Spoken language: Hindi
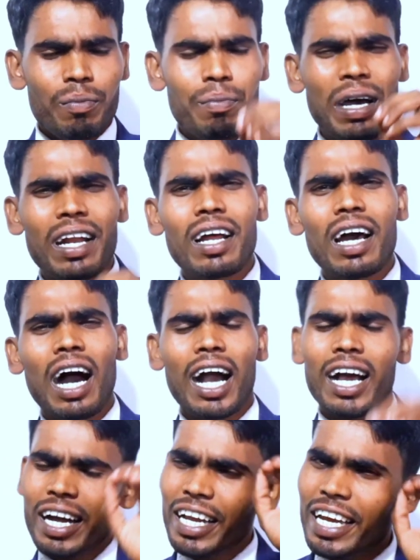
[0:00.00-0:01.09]
पर
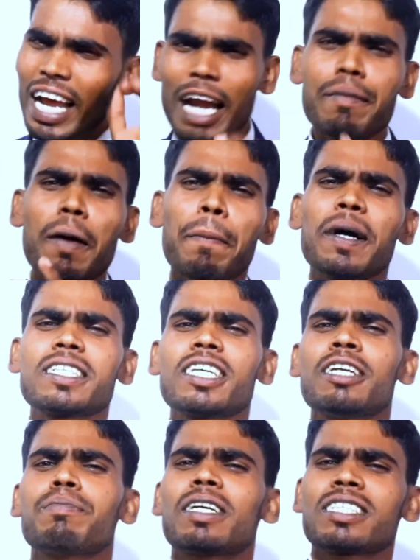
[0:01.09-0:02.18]
अगर निन्यानवे
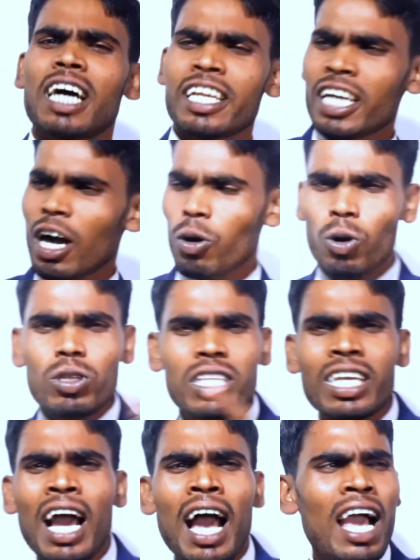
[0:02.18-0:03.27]
परसेंट परेशानियाँ
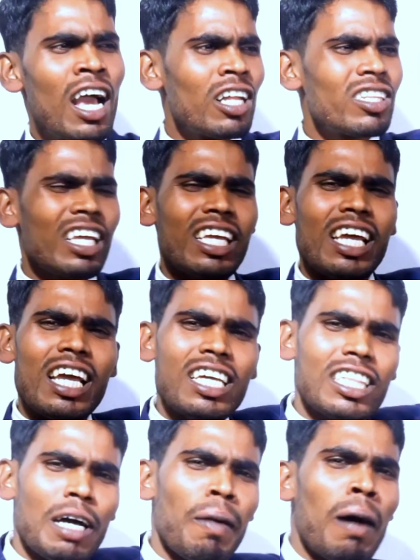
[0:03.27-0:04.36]
होती हैं तो यही
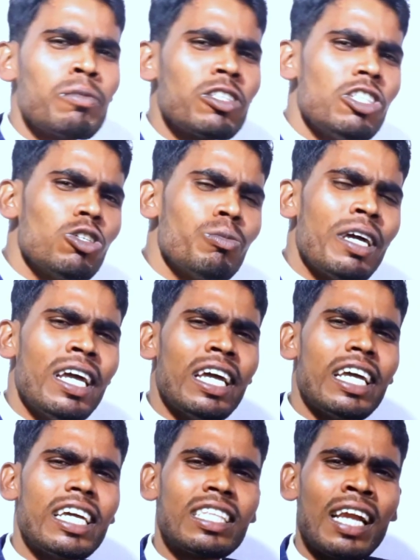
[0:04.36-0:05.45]
तमाम चीज़ों में
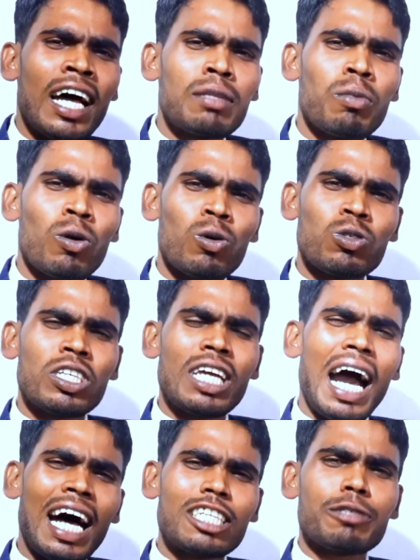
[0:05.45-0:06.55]
हितनाथ पड़ोसी
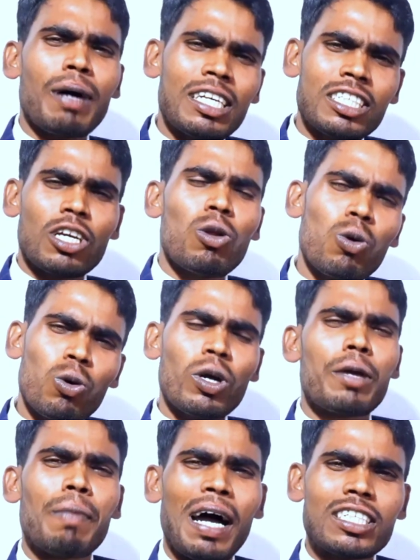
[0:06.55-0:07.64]
आसपास के लोगों
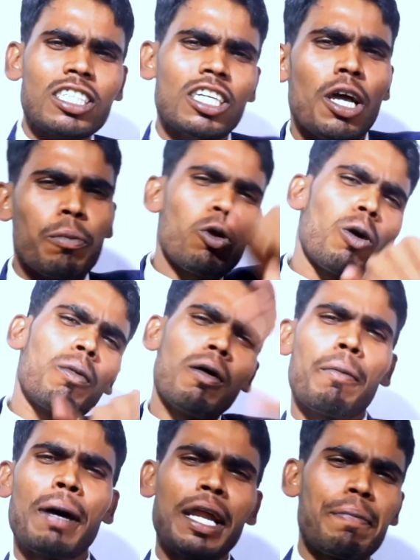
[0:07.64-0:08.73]
के पास ही प्रॉब्लम
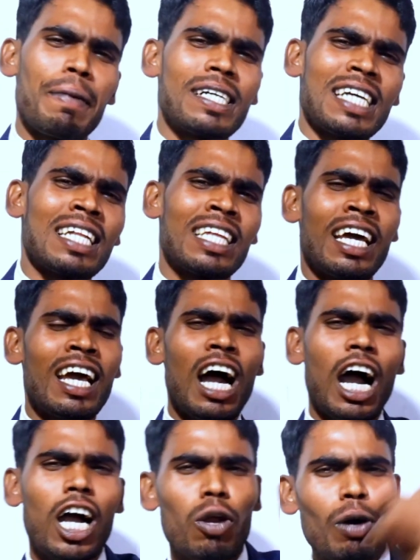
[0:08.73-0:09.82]
हमारे पास आते हैं
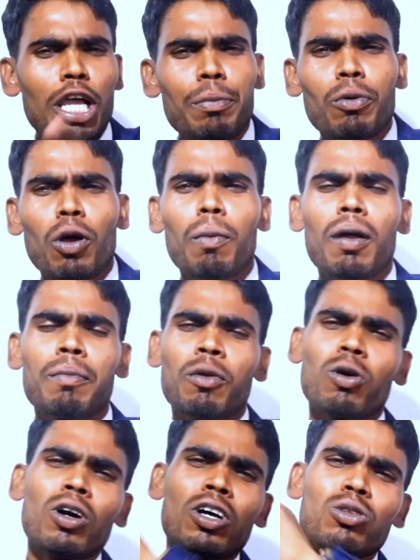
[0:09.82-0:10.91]
अगर वही प्रॉब्लम
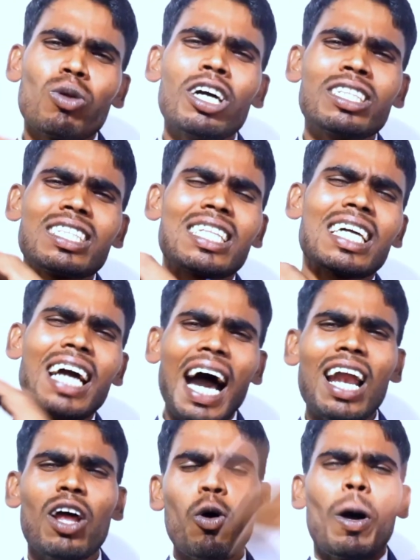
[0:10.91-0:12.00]
लोग तुरंत
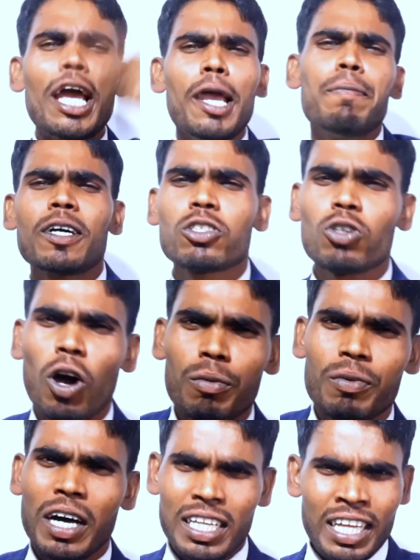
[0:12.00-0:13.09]
तत्काल वहीं पे सॉल्व
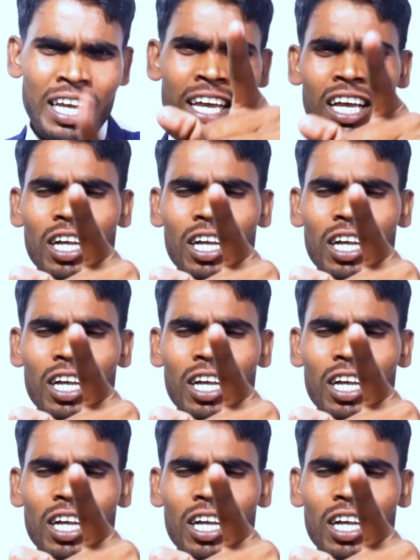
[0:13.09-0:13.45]
कर दें